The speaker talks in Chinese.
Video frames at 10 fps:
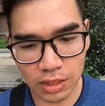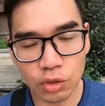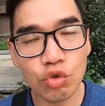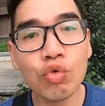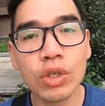它
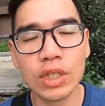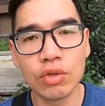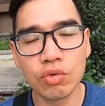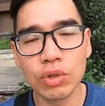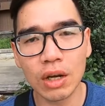的酥已
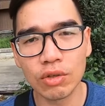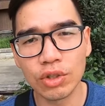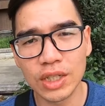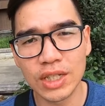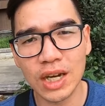经酥到
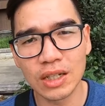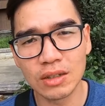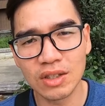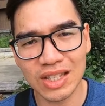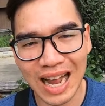有点像
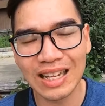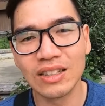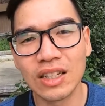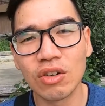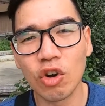炸的
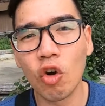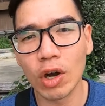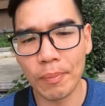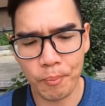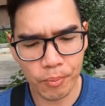那种口
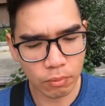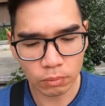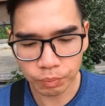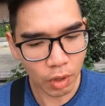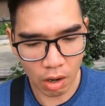感，
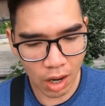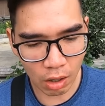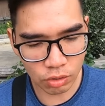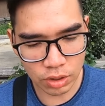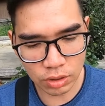很
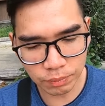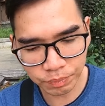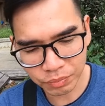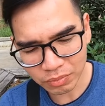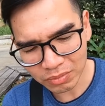好吃。
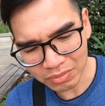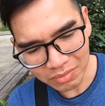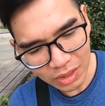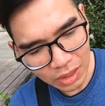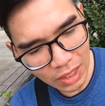
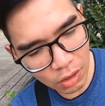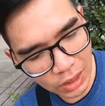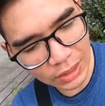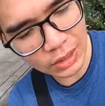然后